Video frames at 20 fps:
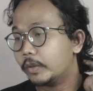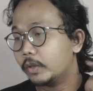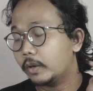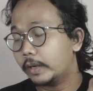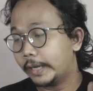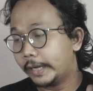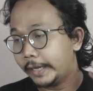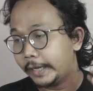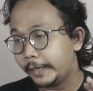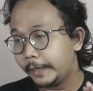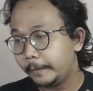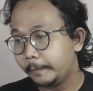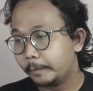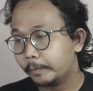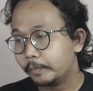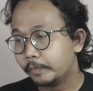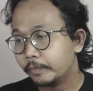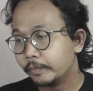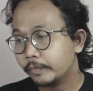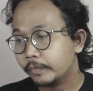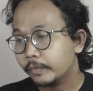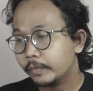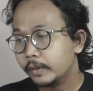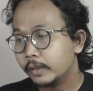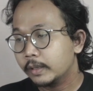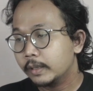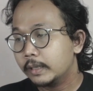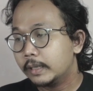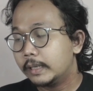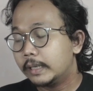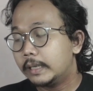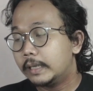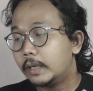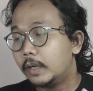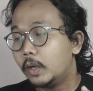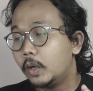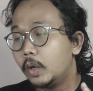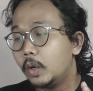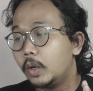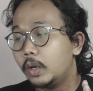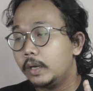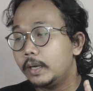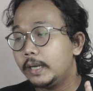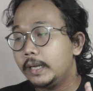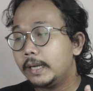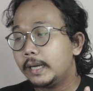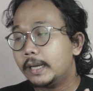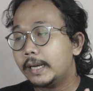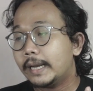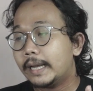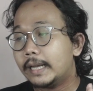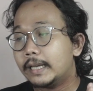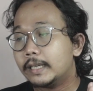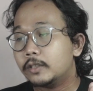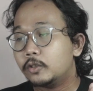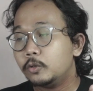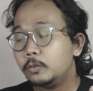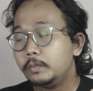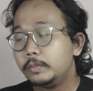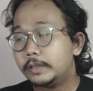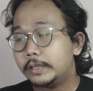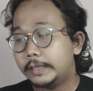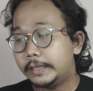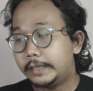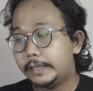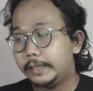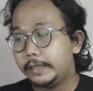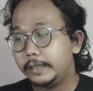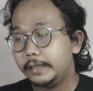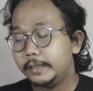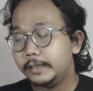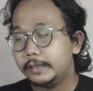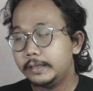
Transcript: Oke dengan asumsi